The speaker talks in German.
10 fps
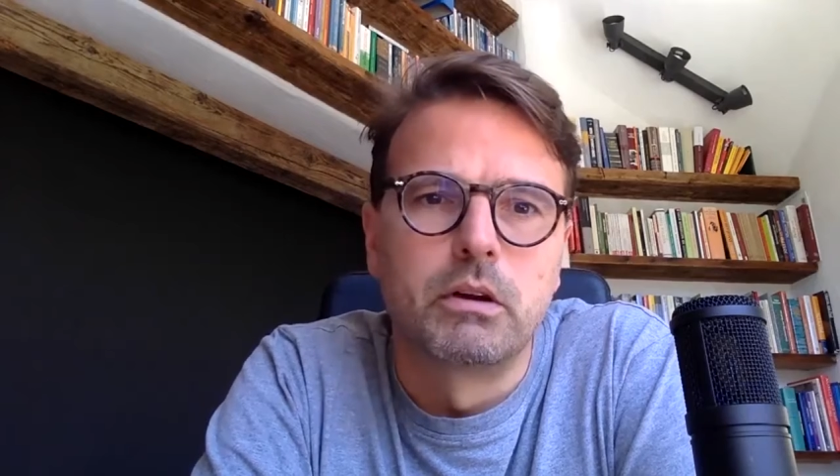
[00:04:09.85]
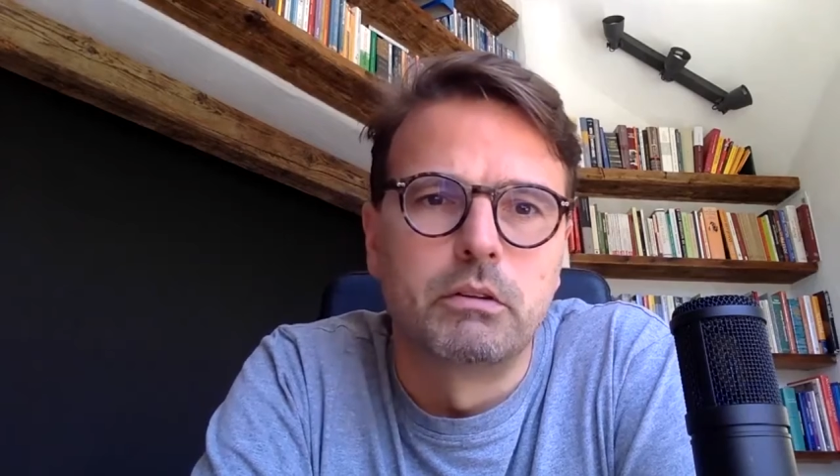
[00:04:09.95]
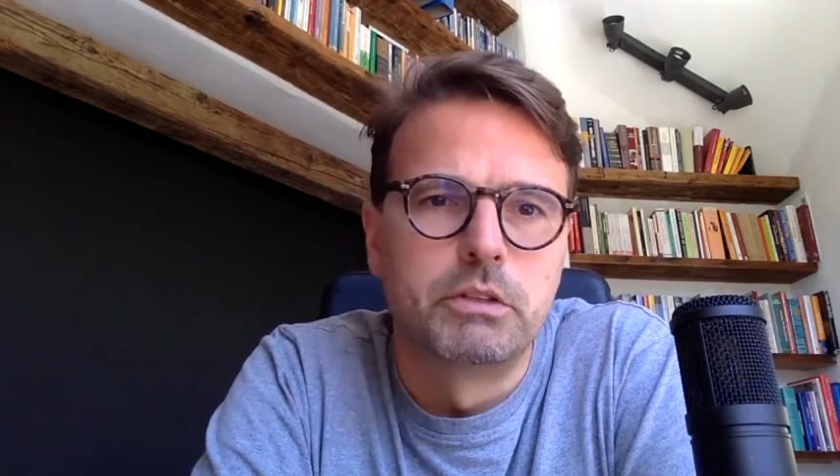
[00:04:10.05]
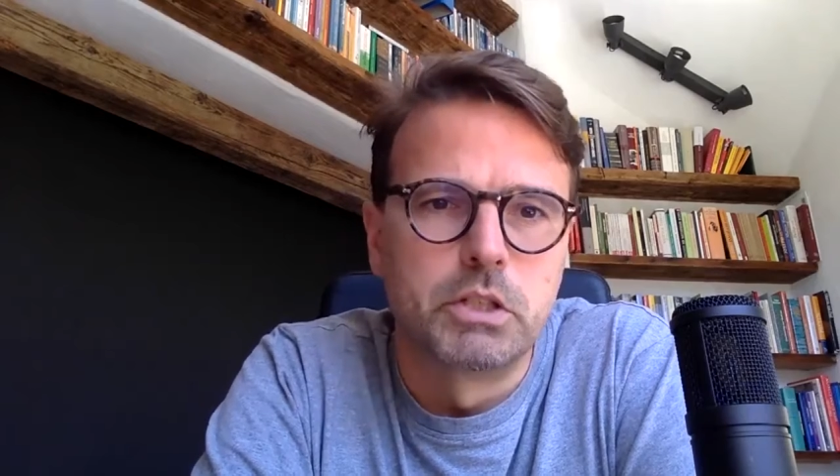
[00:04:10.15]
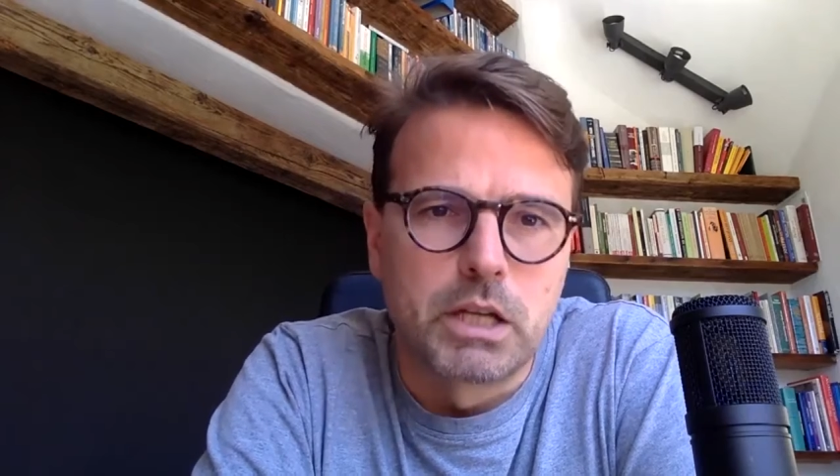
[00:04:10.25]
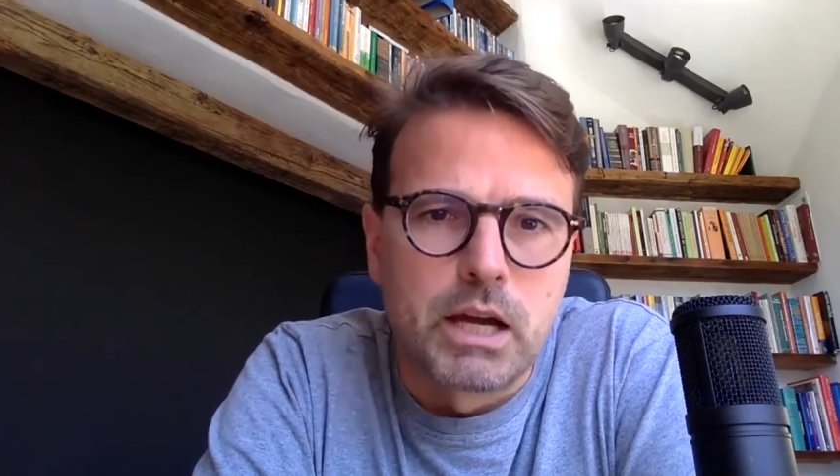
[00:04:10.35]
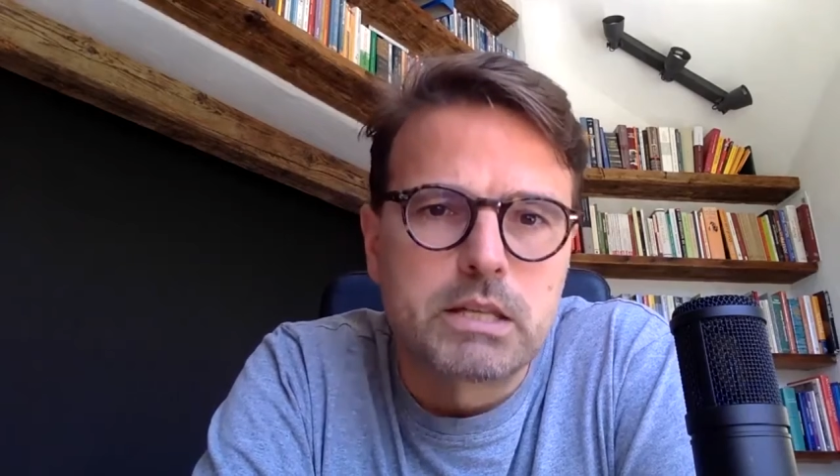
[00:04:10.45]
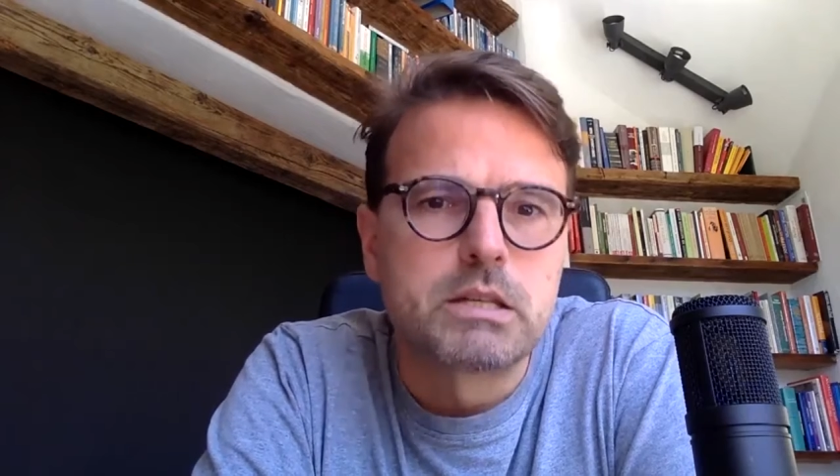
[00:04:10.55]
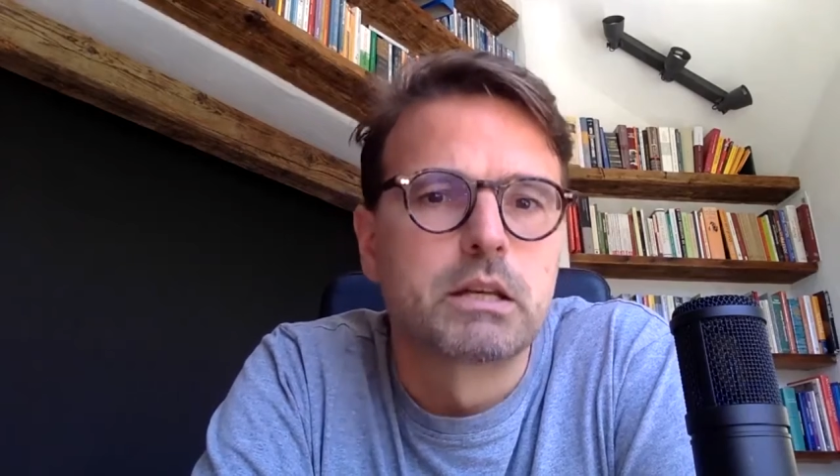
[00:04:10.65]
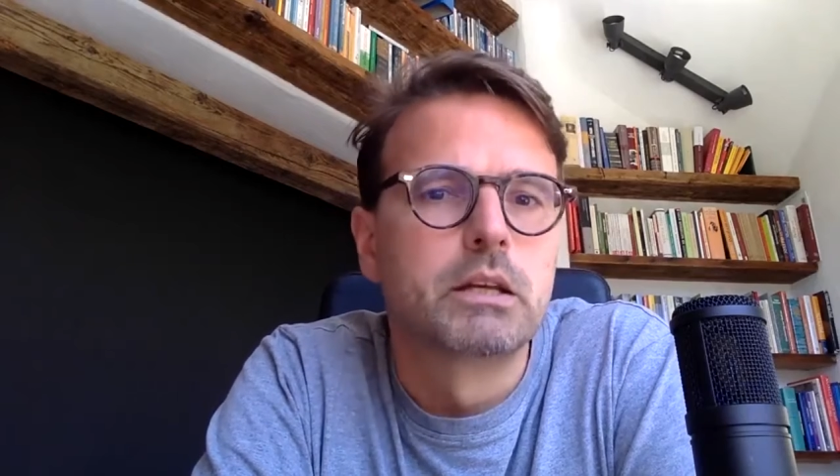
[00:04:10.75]
auf die
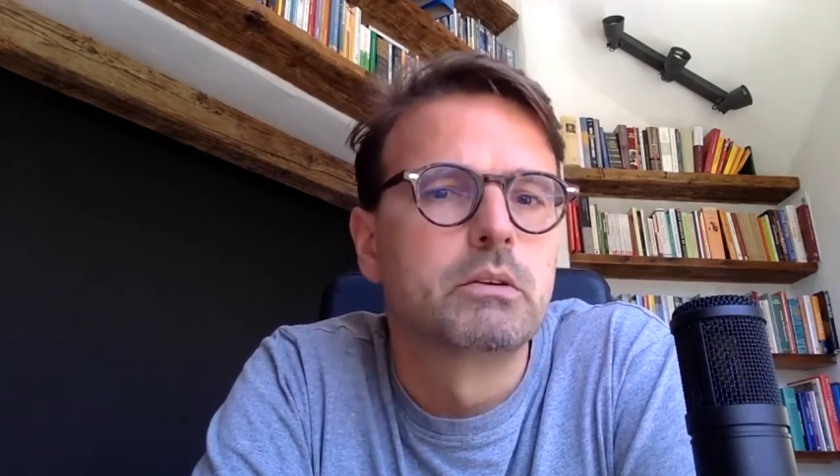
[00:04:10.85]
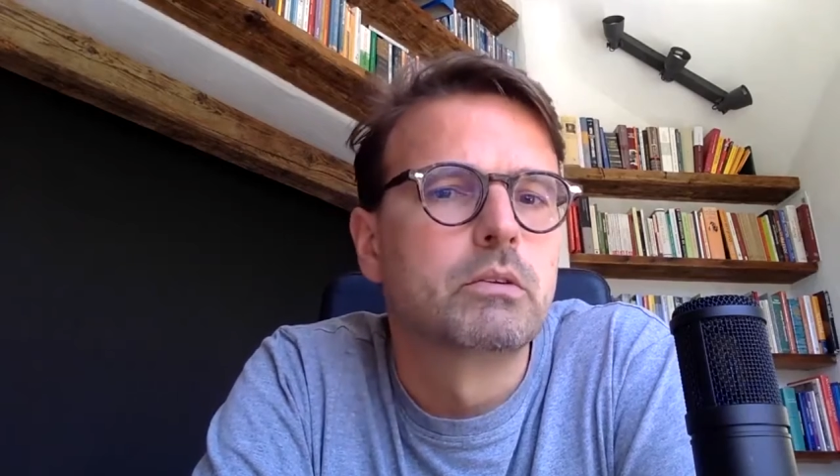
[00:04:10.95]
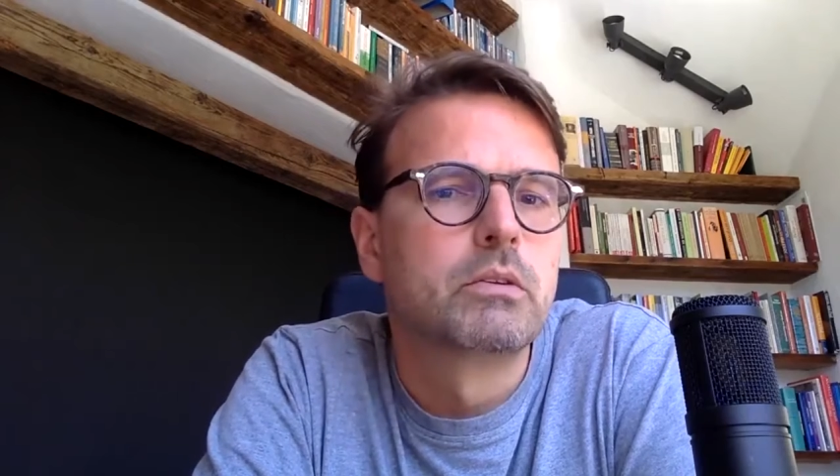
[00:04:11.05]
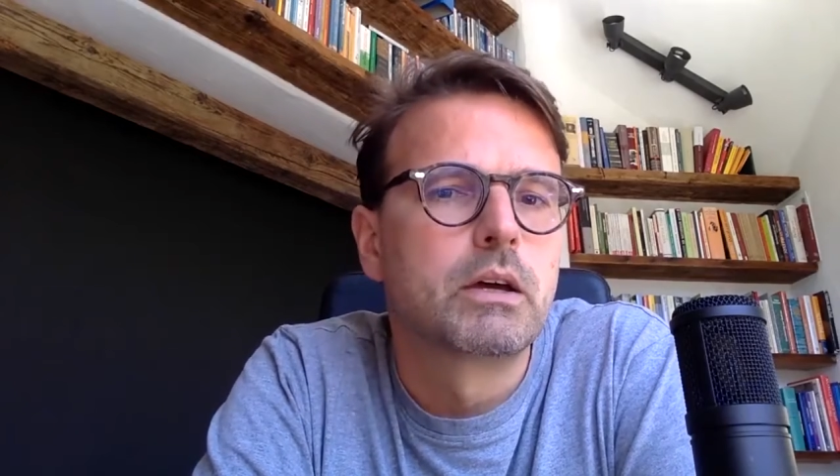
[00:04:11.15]
Straße gehen und